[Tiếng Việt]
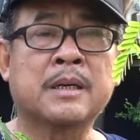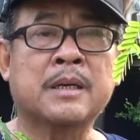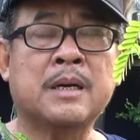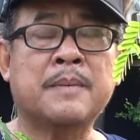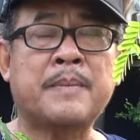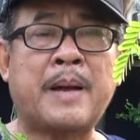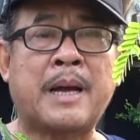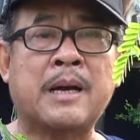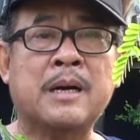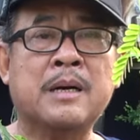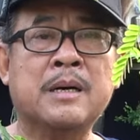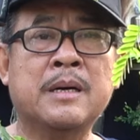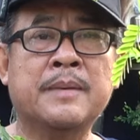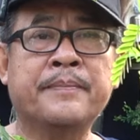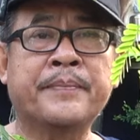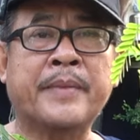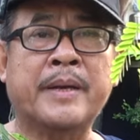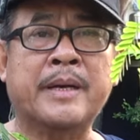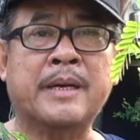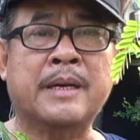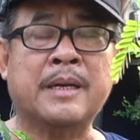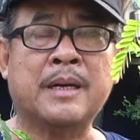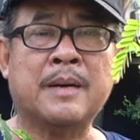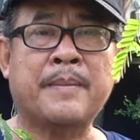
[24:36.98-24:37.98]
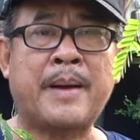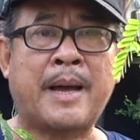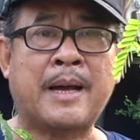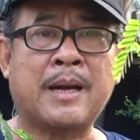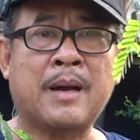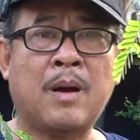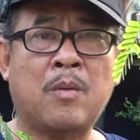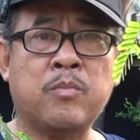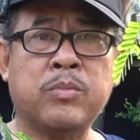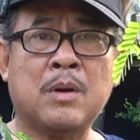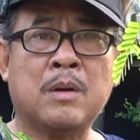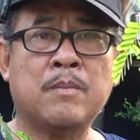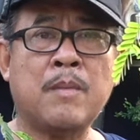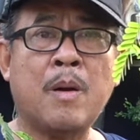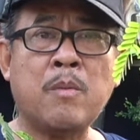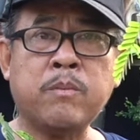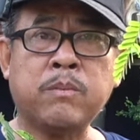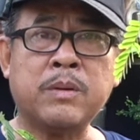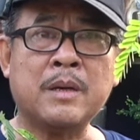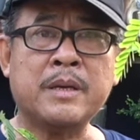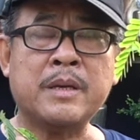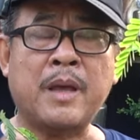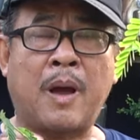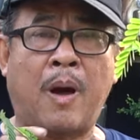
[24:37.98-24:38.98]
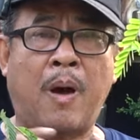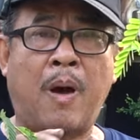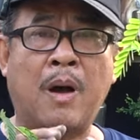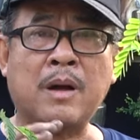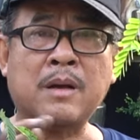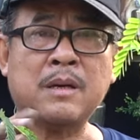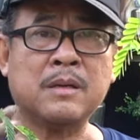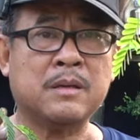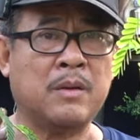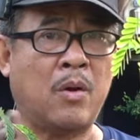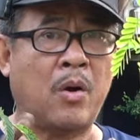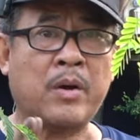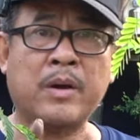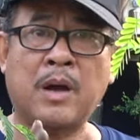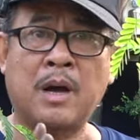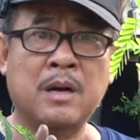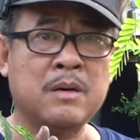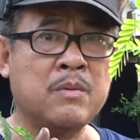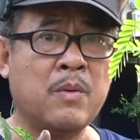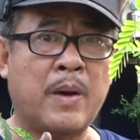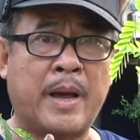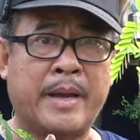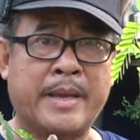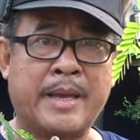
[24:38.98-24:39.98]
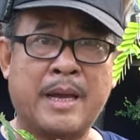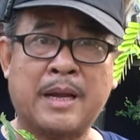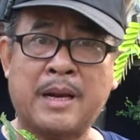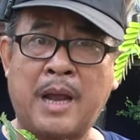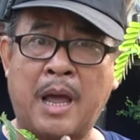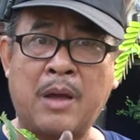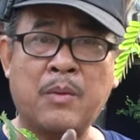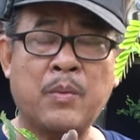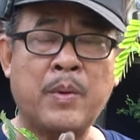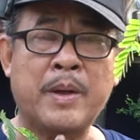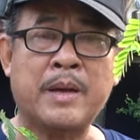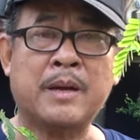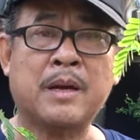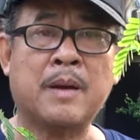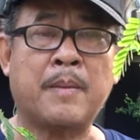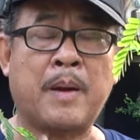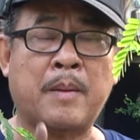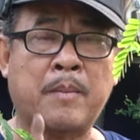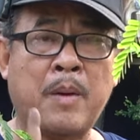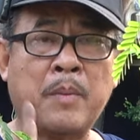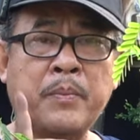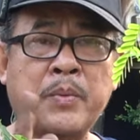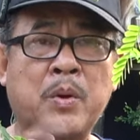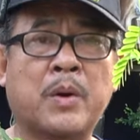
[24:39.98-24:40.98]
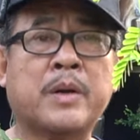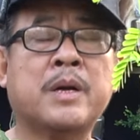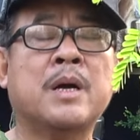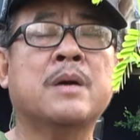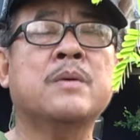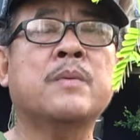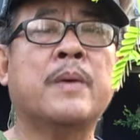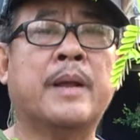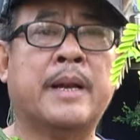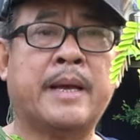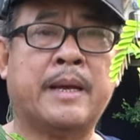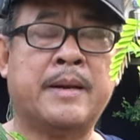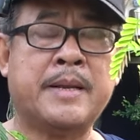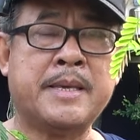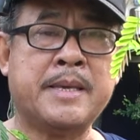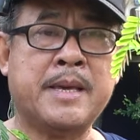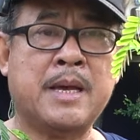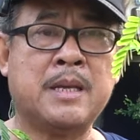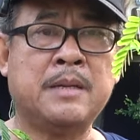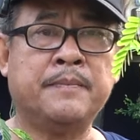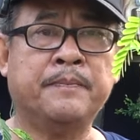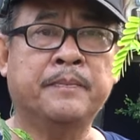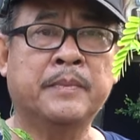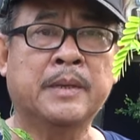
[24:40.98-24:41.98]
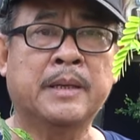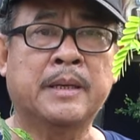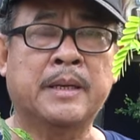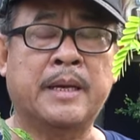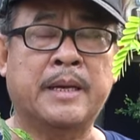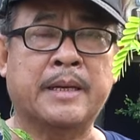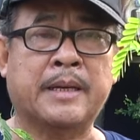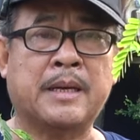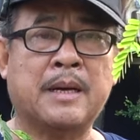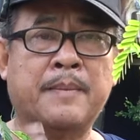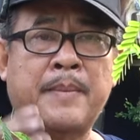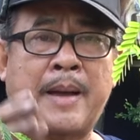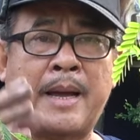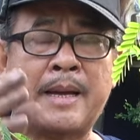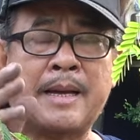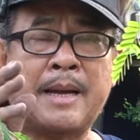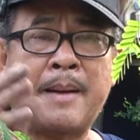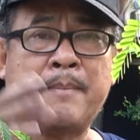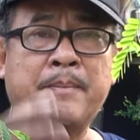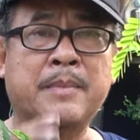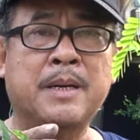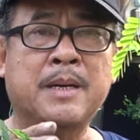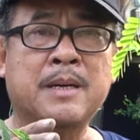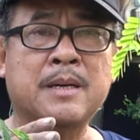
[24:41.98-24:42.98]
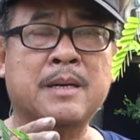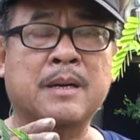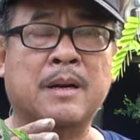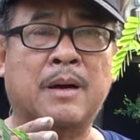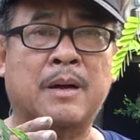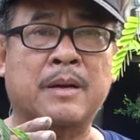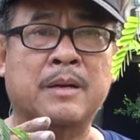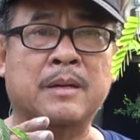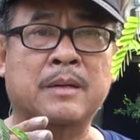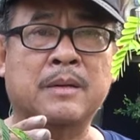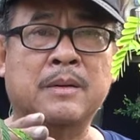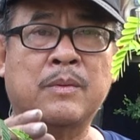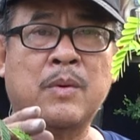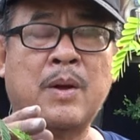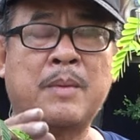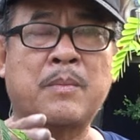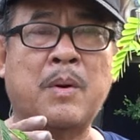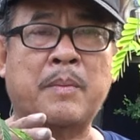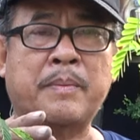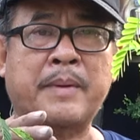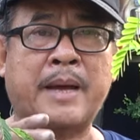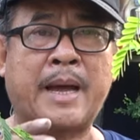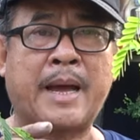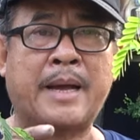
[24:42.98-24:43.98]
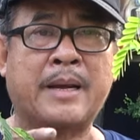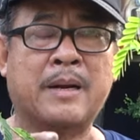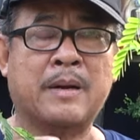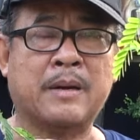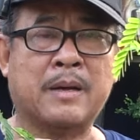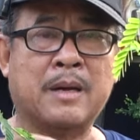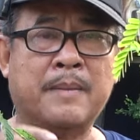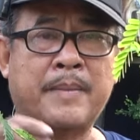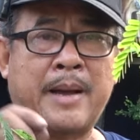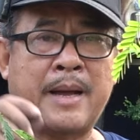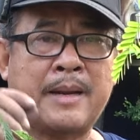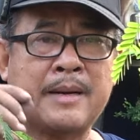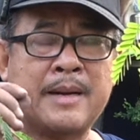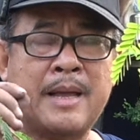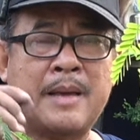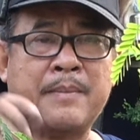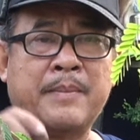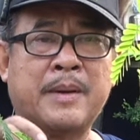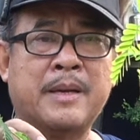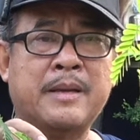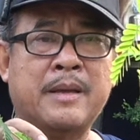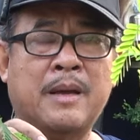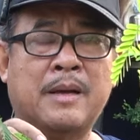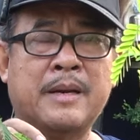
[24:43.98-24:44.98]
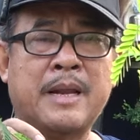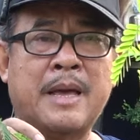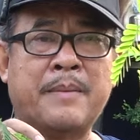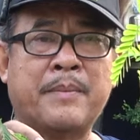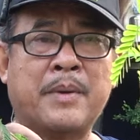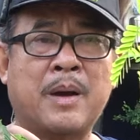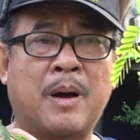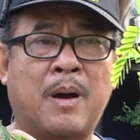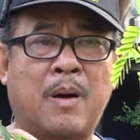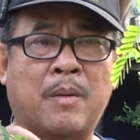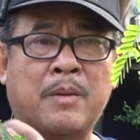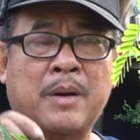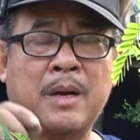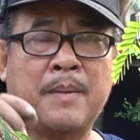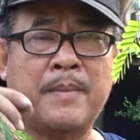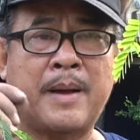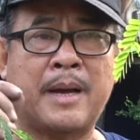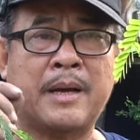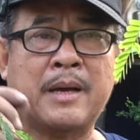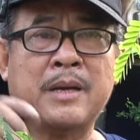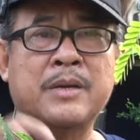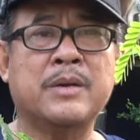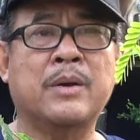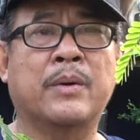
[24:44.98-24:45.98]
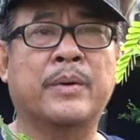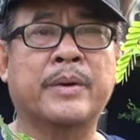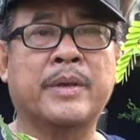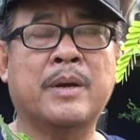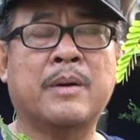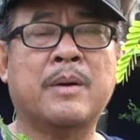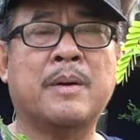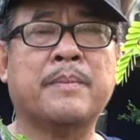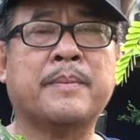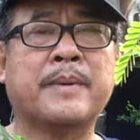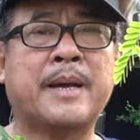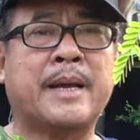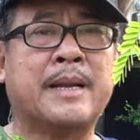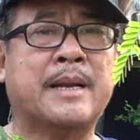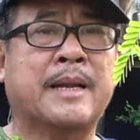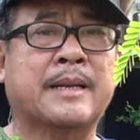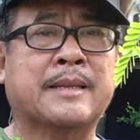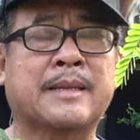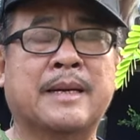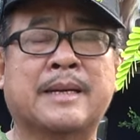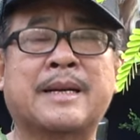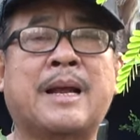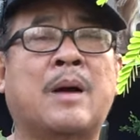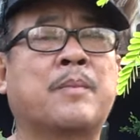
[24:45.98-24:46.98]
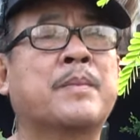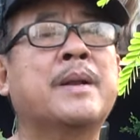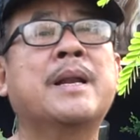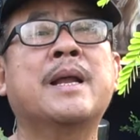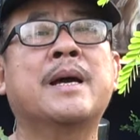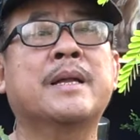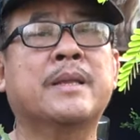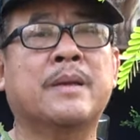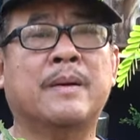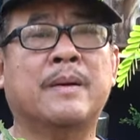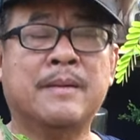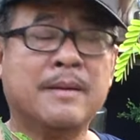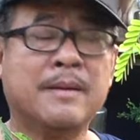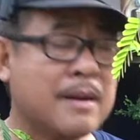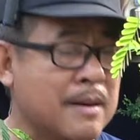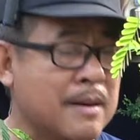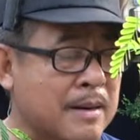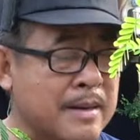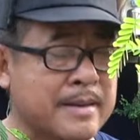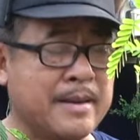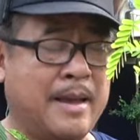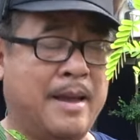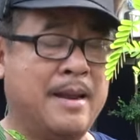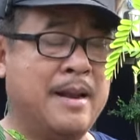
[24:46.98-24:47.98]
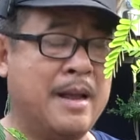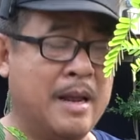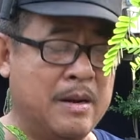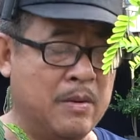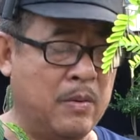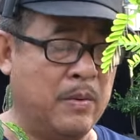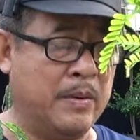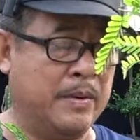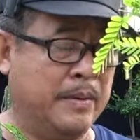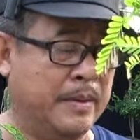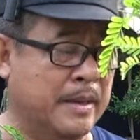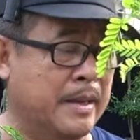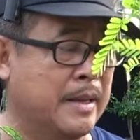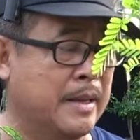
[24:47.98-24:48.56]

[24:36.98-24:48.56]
Các bạn ươm thì các bạn không có bóc cái vỏ vỏ cứng hoài, nhưng để nguyên các bạn bóc vỏ cứng hoài lại nó chết. Thì các bạn ngâm nước rồi qua một ngày rồi các bạn đem cái đem cái hột các bạn cái dùi vô gốc cây là tự động nó lên thôi, nó rất là dễ lên luôn.